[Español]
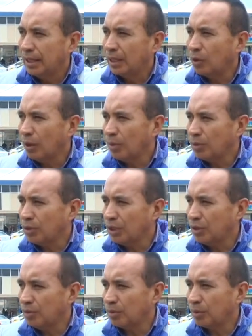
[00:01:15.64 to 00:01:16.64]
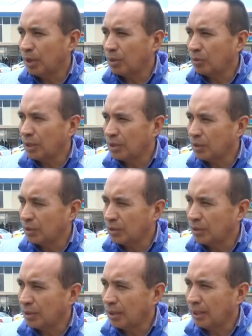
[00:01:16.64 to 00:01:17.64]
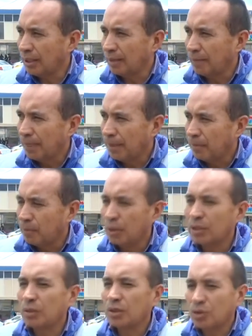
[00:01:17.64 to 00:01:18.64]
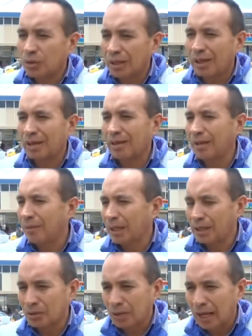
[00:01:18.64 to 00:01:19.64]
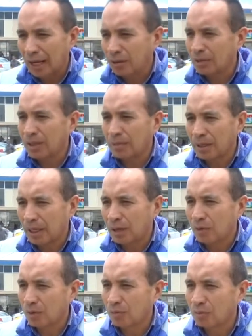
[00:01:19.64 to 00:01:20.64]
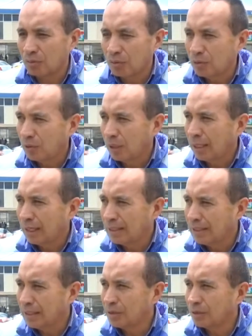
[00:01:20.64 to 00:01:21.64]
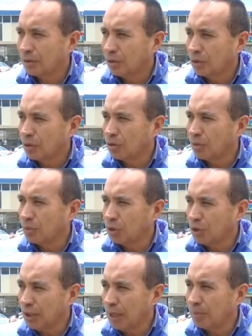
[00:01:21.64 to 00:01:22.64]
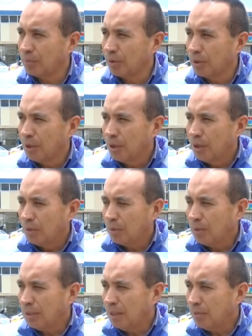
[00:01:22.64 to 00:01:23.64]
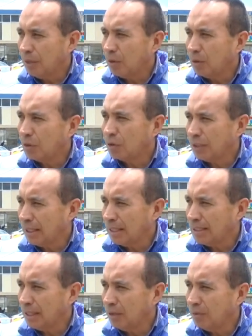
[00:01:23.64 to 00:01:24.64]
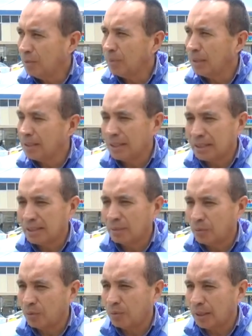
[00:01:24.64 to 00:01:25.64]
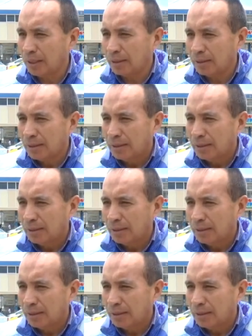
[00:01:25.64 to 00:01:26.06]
que no lo hemos hecho por alguna situación que, por la situación de, venezolanos que vinieron con, en exceso. Nos dio mucho tiempo. Pero más sin embargo ellos lo están haciendo y me parece que está muy bien.